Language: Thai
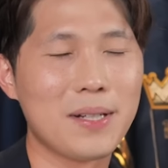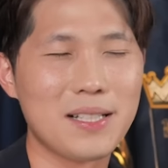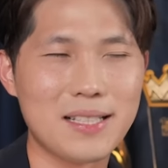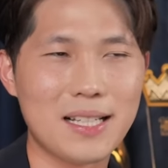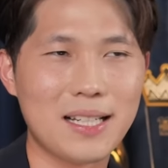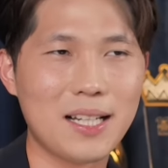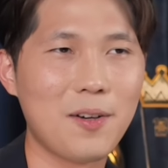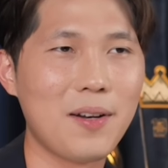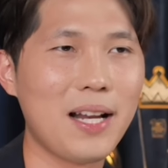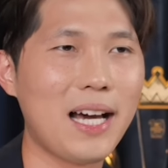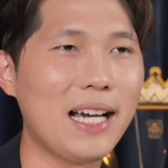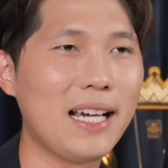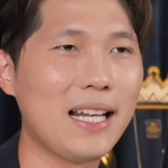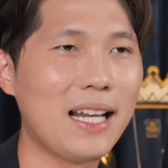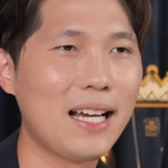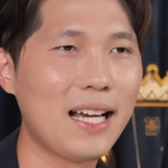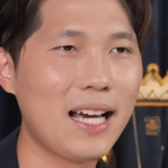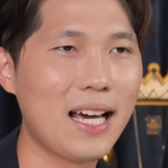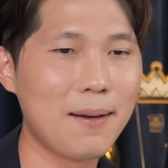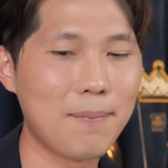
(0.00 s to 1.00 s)
นเปอร์เซ็นต์เท่าไหร่
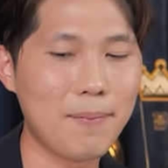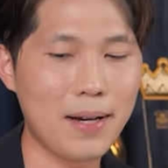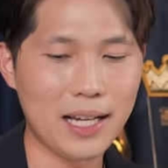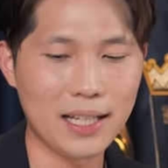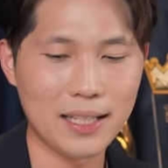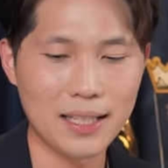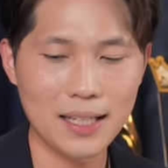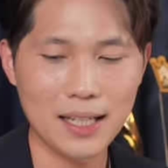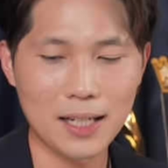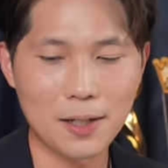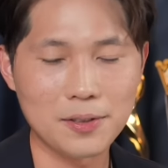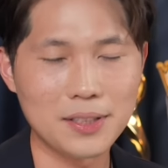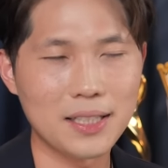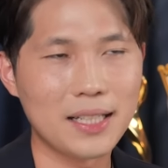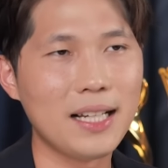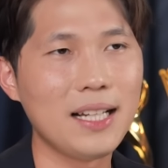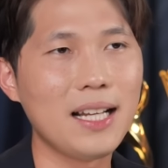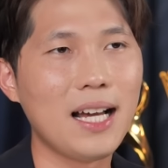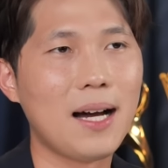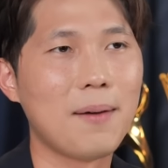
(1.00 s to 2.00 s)
และงานใหม่ที่เขา
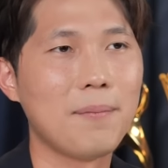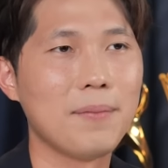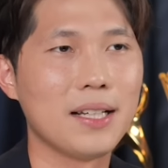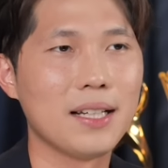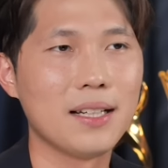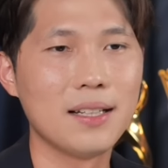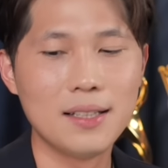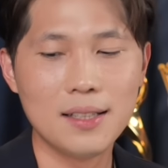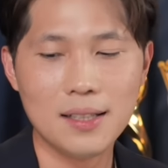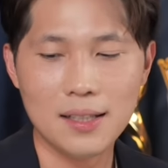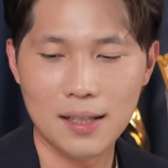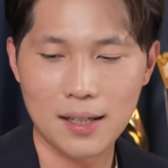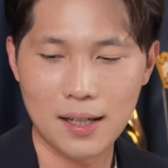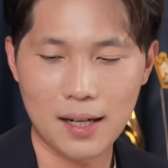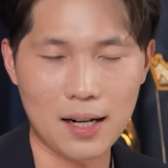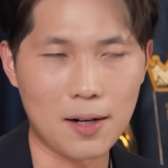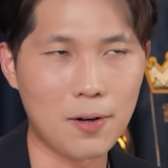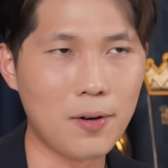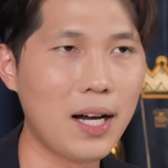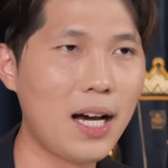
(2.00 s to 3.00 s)
จะได้ทำเนี่ย
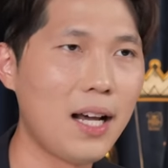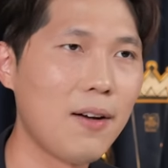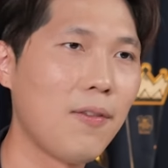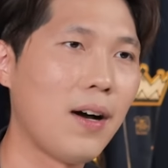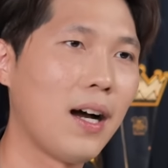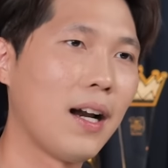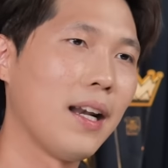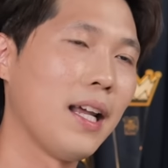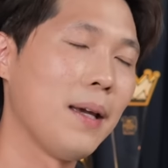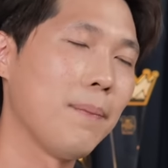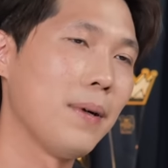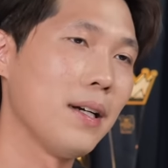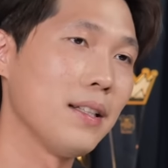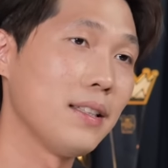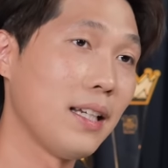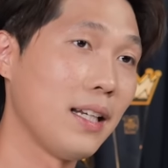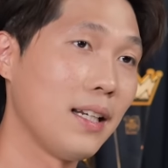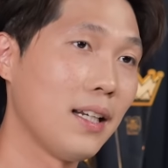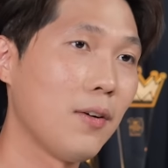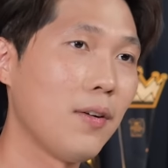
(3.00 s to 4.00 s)
เราคาดหวังในเปอ
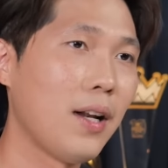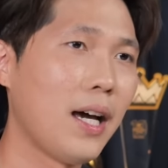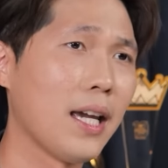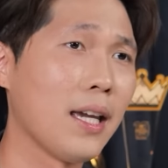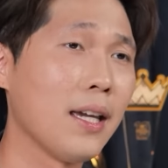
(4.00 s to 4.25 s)
ร์เซ็นต์เท่าไห